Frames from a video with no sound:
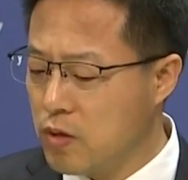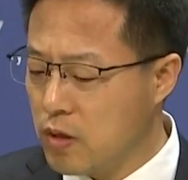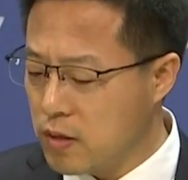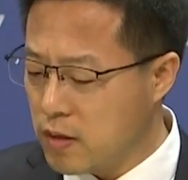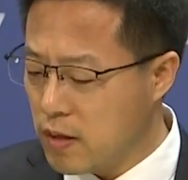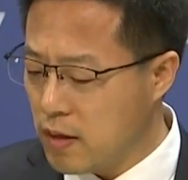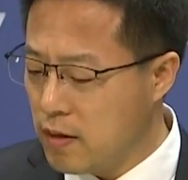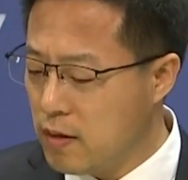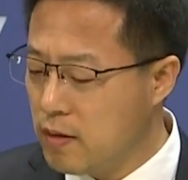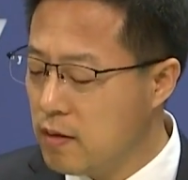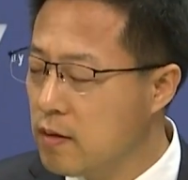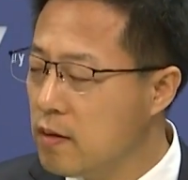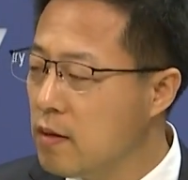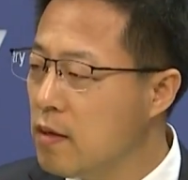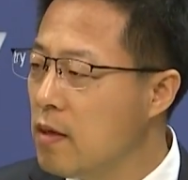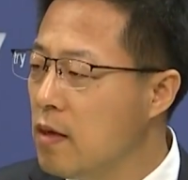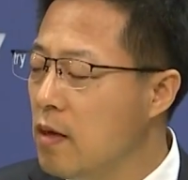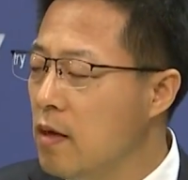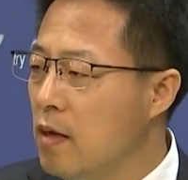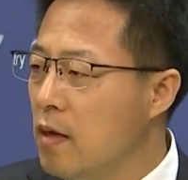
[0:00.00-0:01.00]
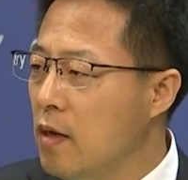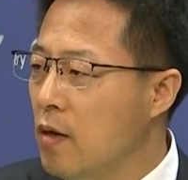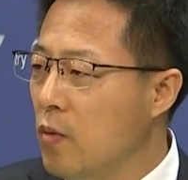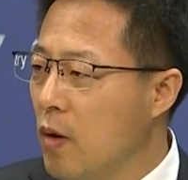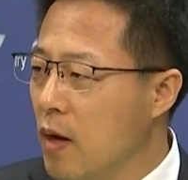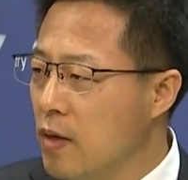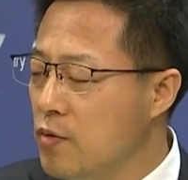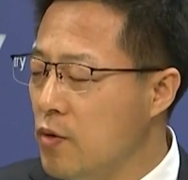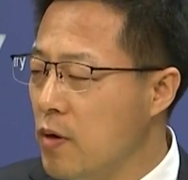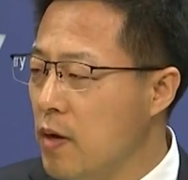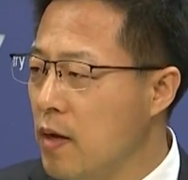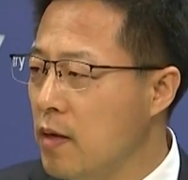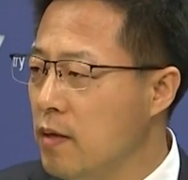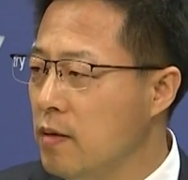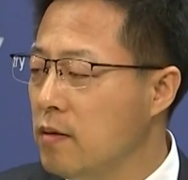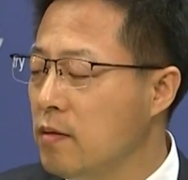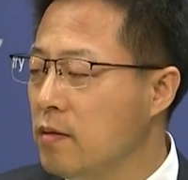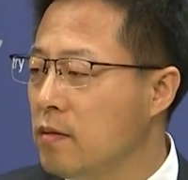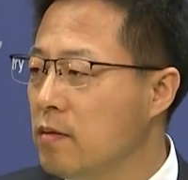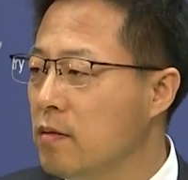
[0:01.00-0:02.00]
责，完全
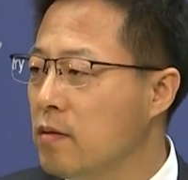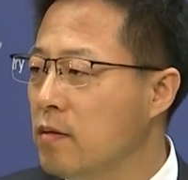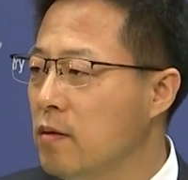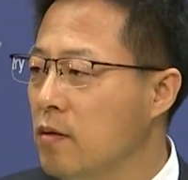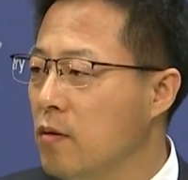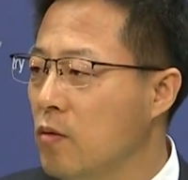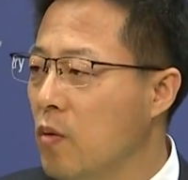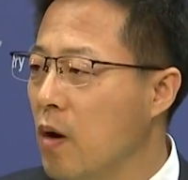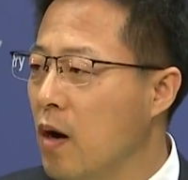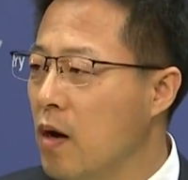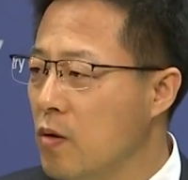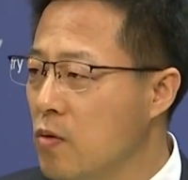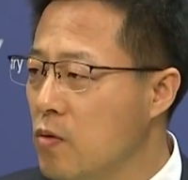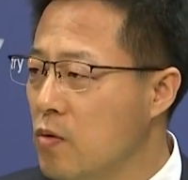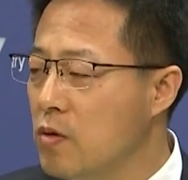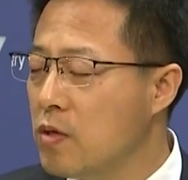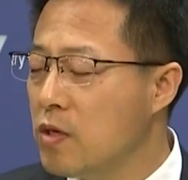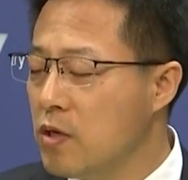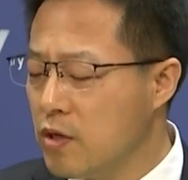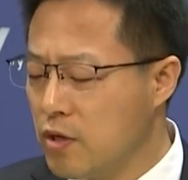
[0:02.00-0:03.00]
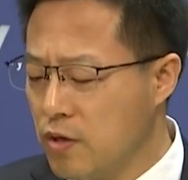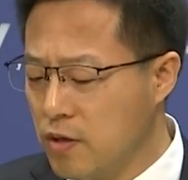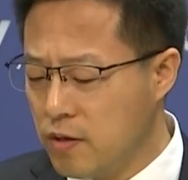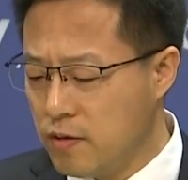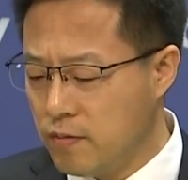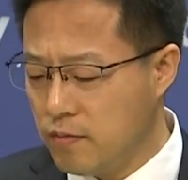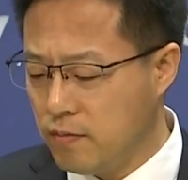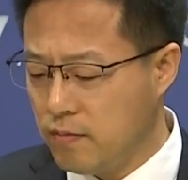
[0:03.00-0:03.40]
罔顾事实；